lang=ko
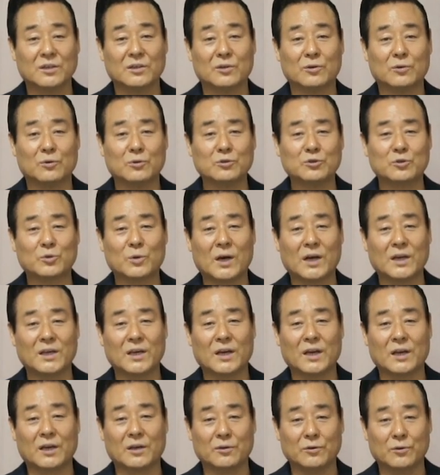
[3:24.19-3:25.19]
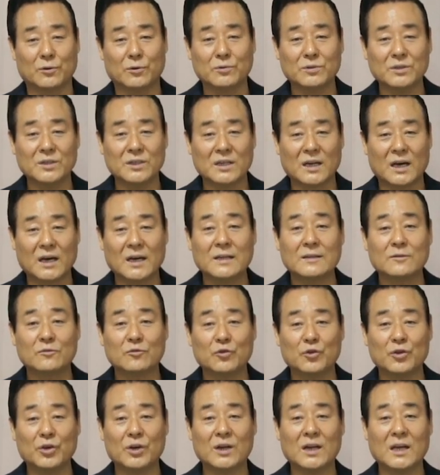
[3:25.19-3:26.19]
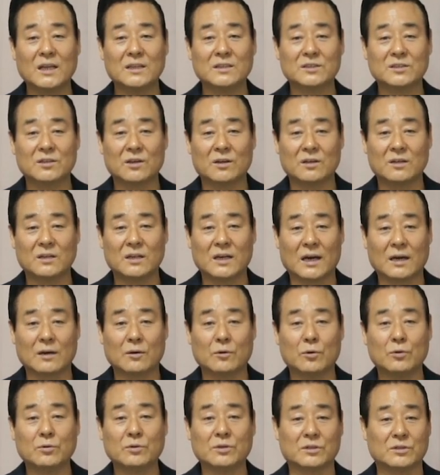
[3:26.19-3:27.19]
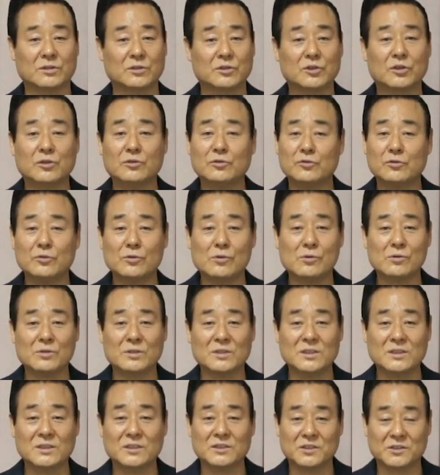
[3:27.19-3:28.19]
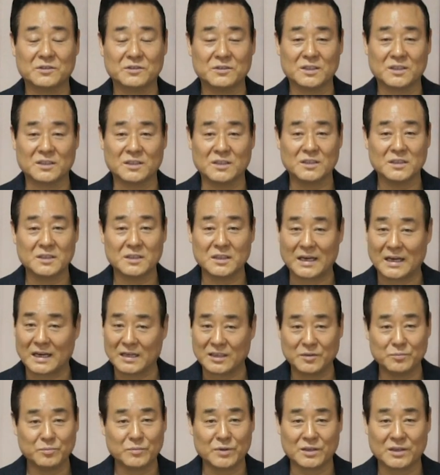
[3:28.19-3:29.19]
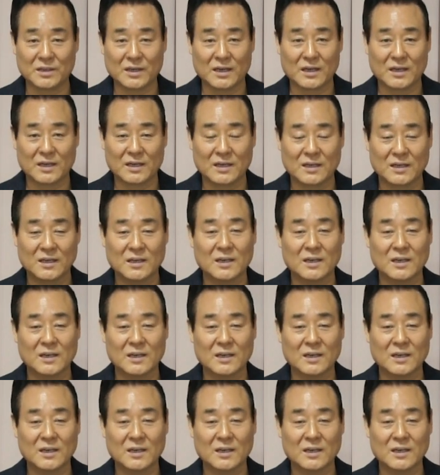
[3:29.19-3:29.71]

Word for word: 여호수아의 용기나 뛰어난 전략 혹은 전술로 이긴 전쟁이 아닙니다.